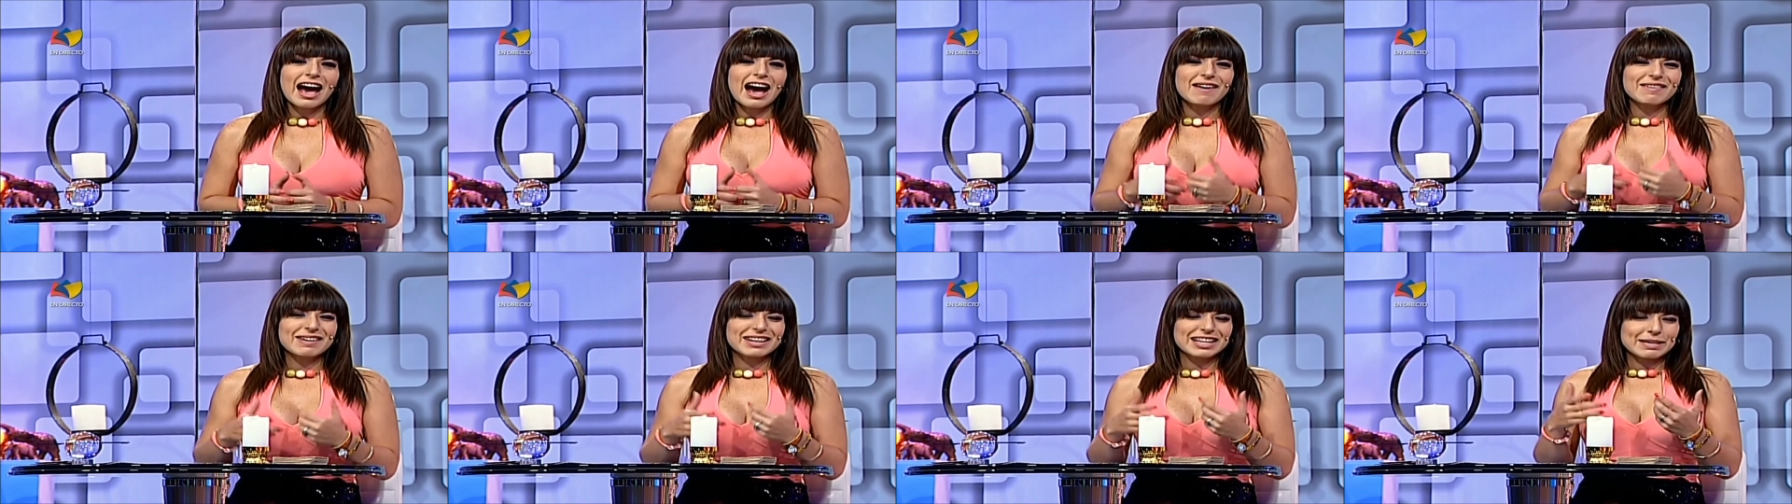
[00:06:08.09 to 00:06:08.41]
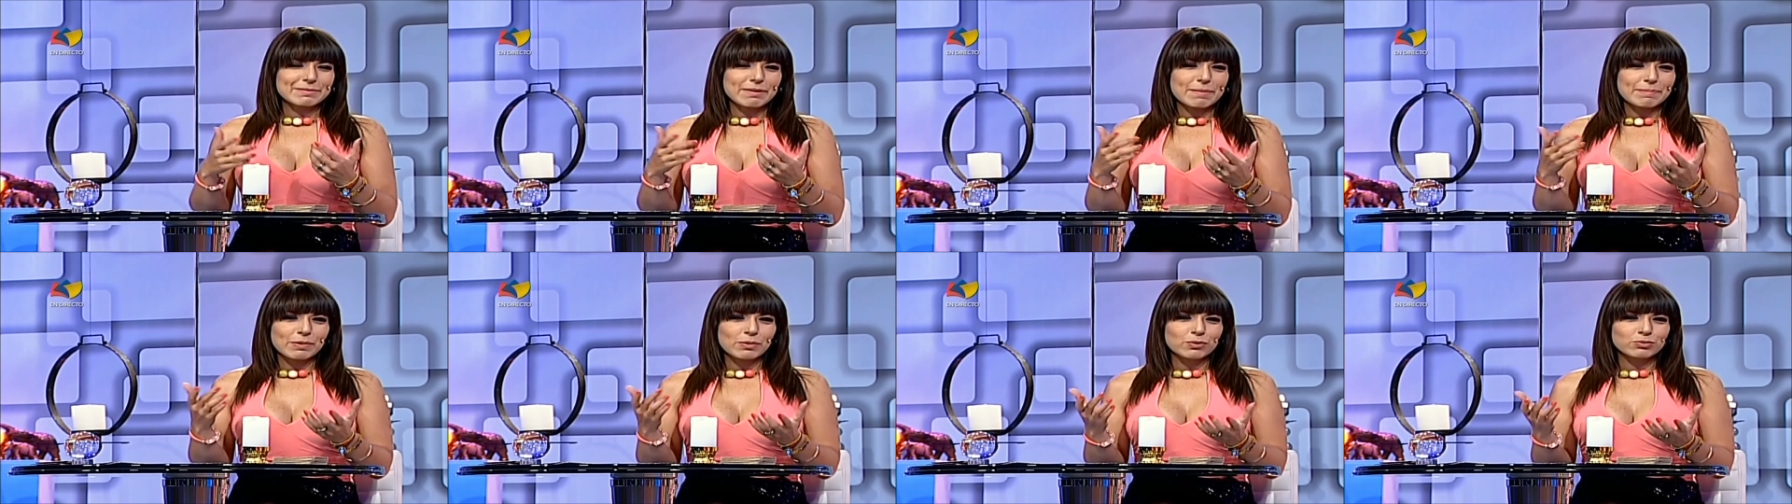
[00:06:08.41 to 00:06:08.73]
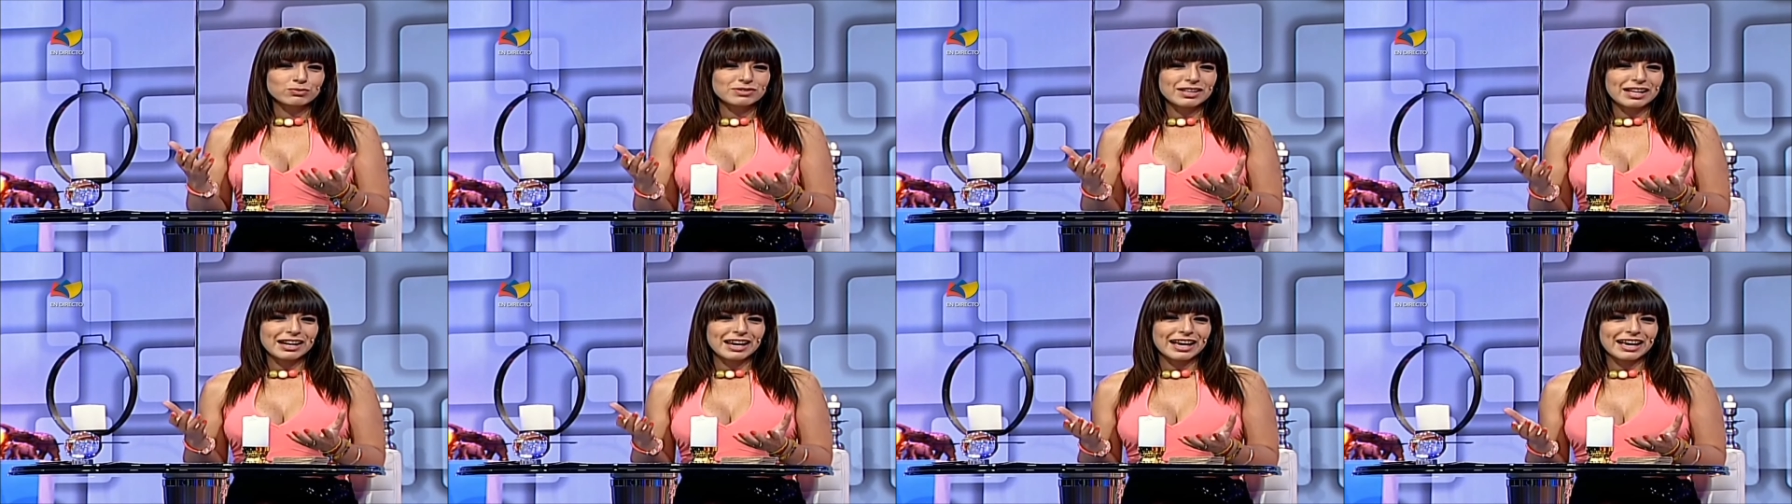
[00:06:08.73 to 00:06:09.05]
a ver qué me
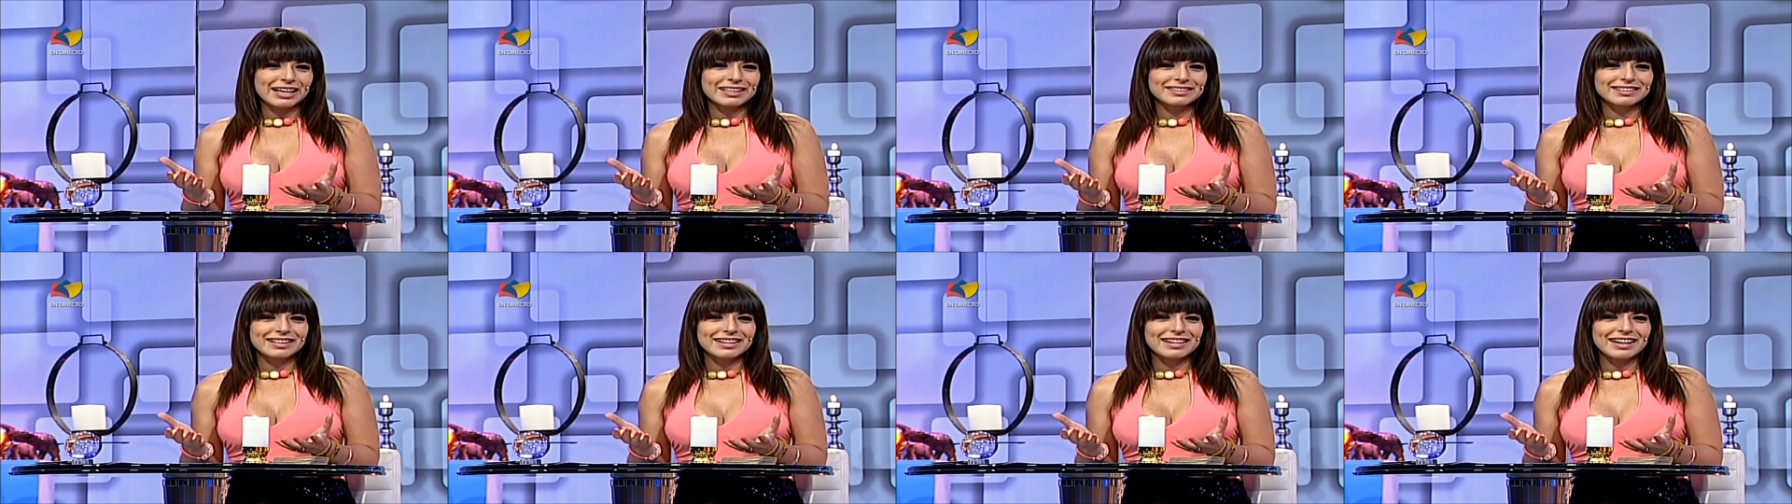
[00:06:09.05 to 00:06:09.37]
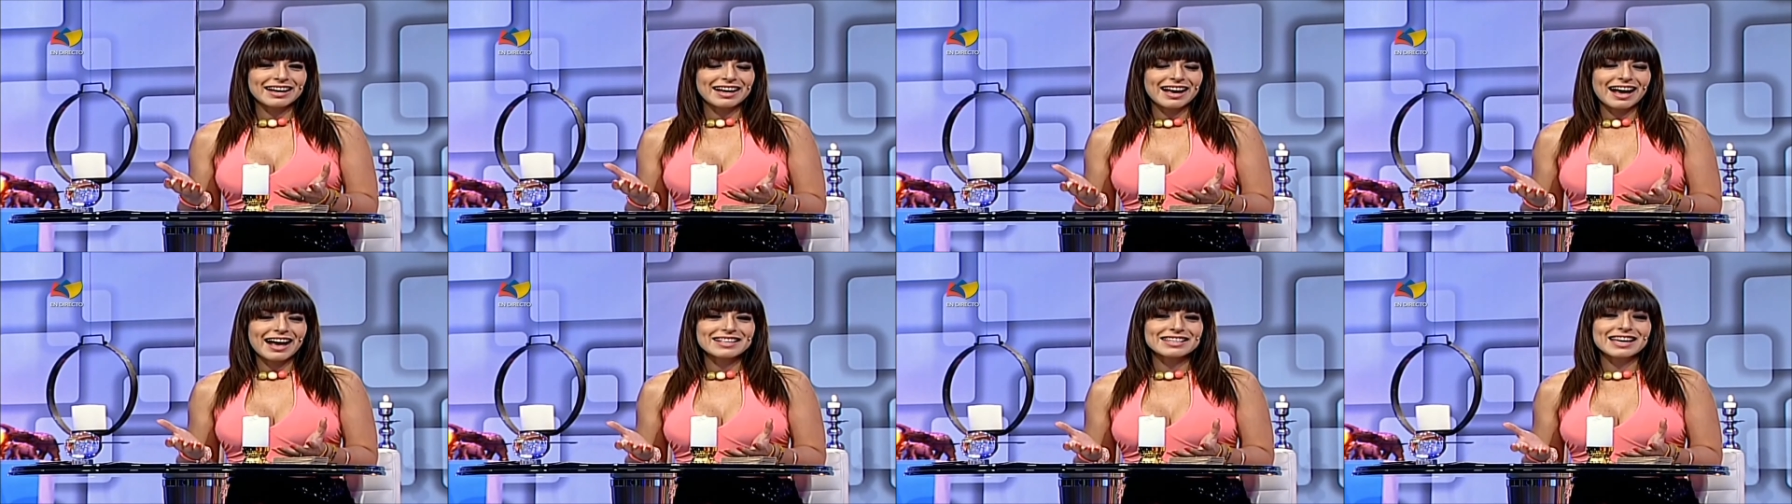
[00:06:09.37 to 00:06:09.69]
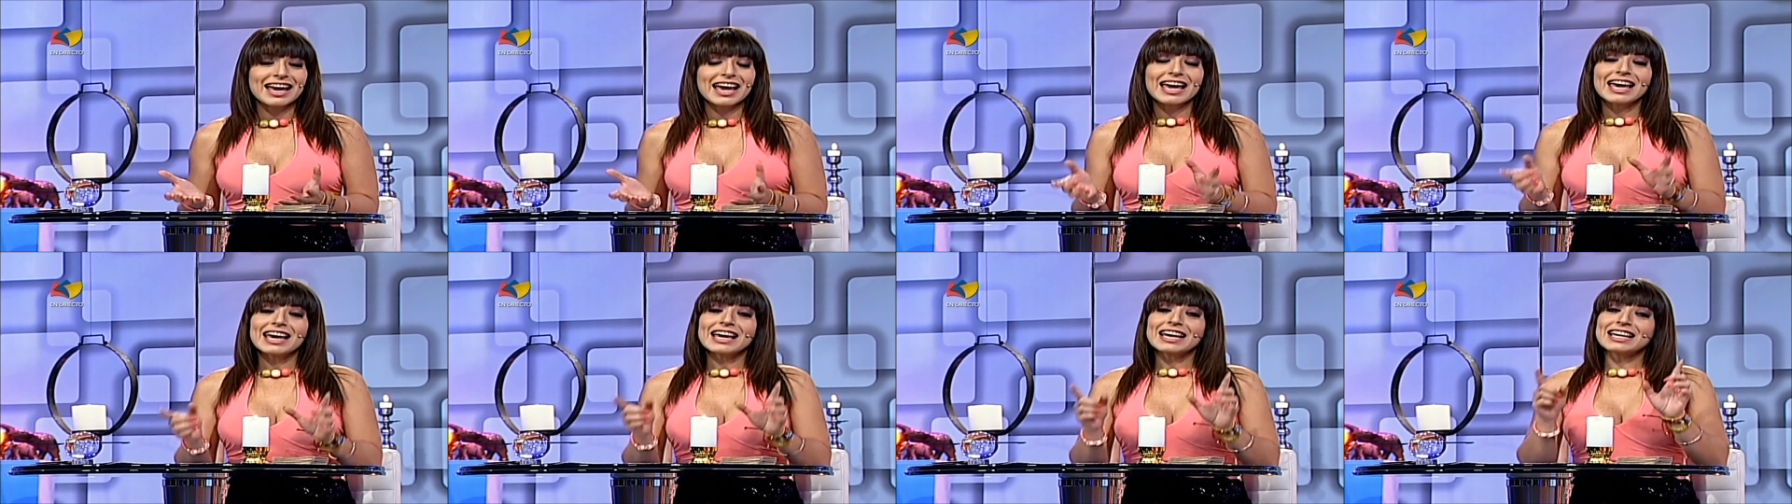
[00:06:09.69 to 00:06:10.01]
pregunta la gente en la
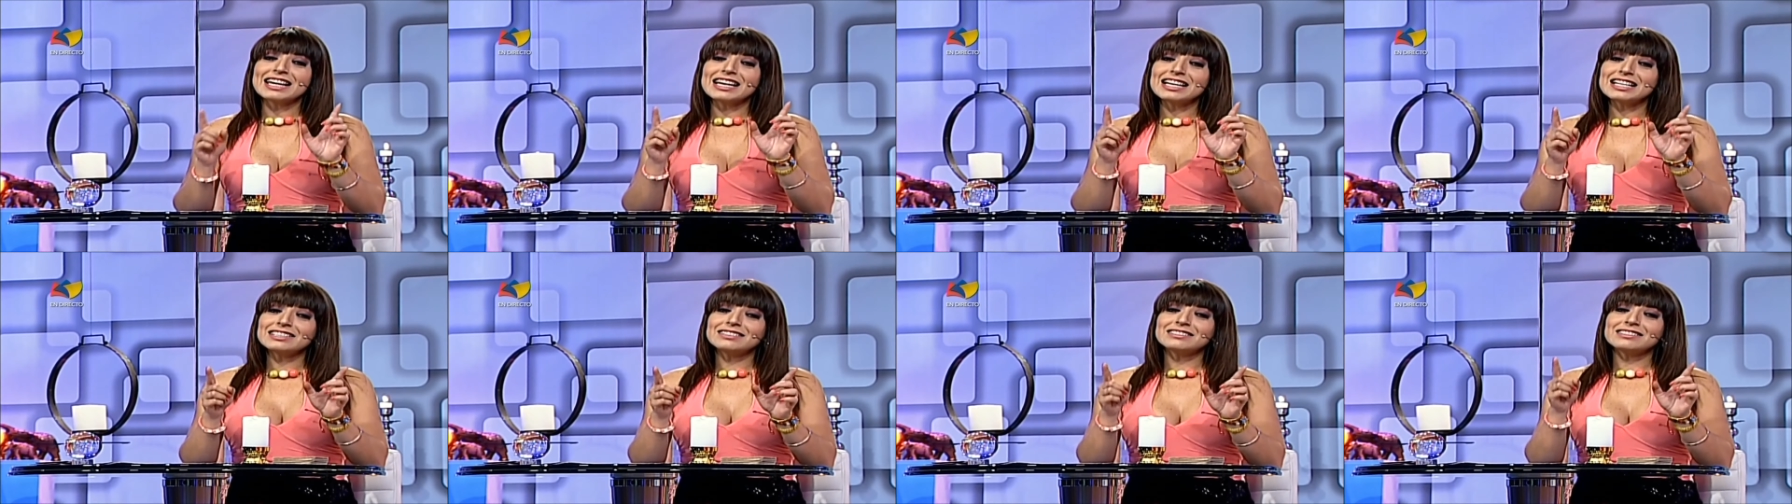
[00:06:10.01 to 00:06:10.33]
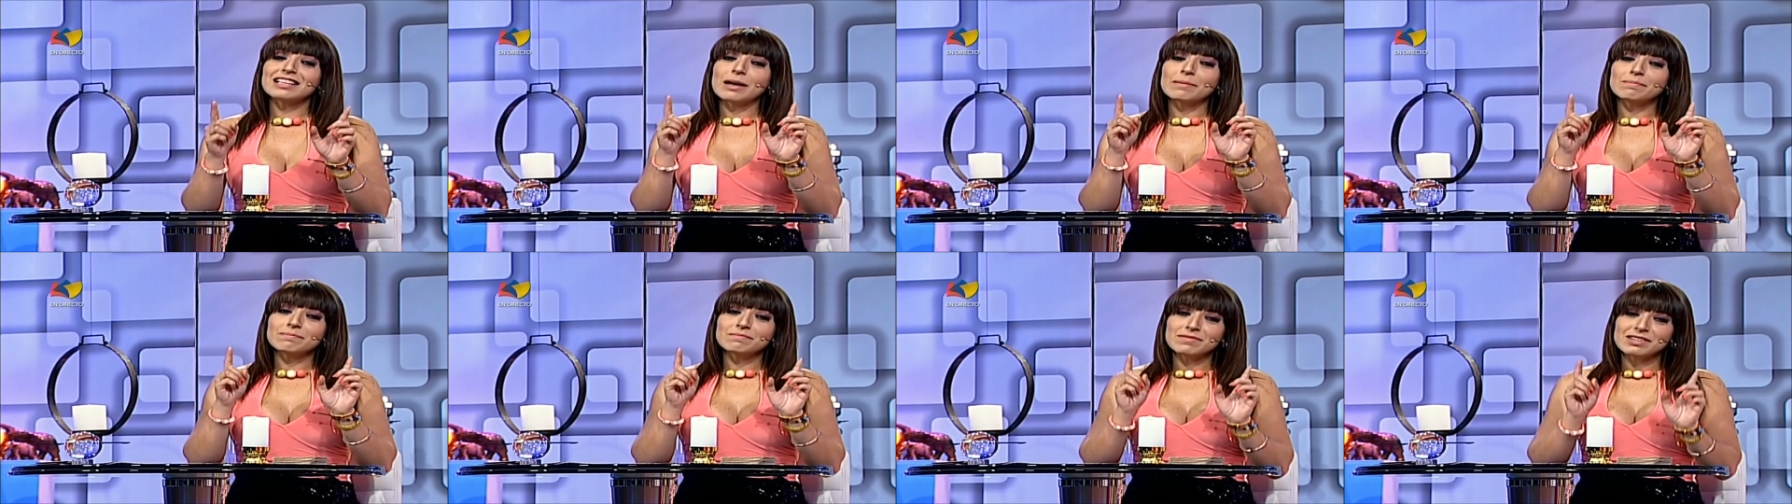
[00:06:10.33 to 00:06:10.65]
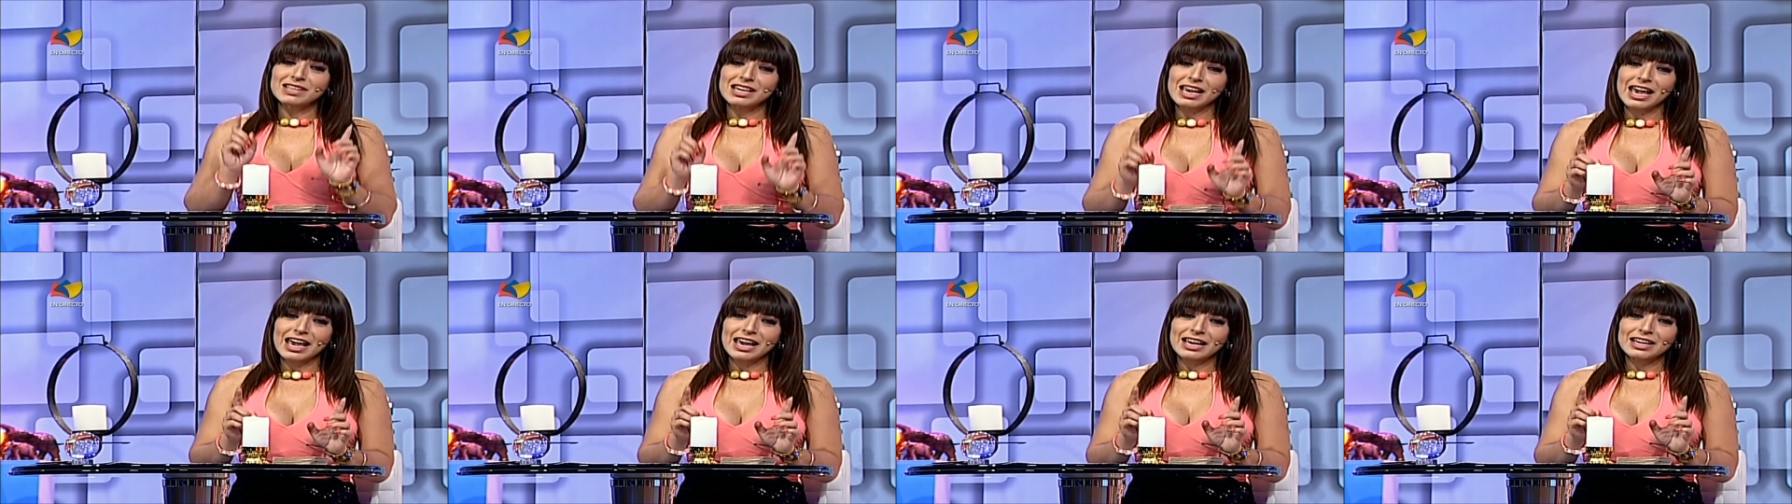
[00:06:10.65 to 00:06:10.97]
calle y
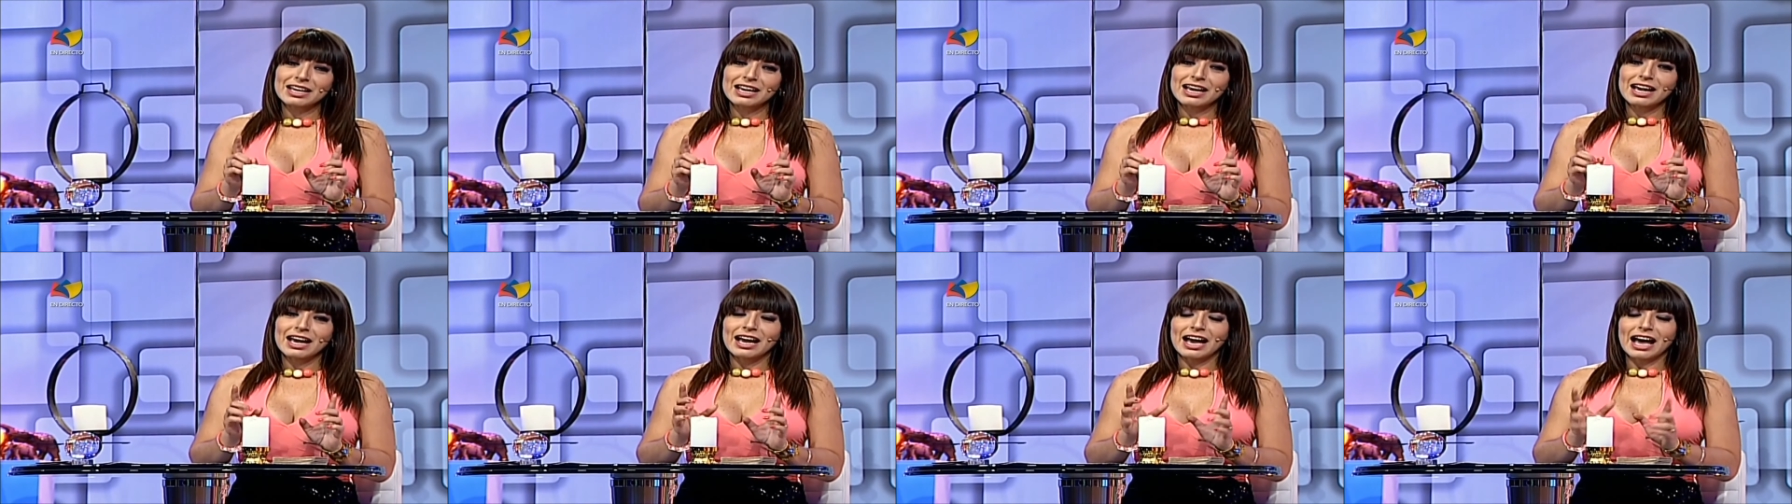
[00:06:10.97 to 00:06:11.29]
también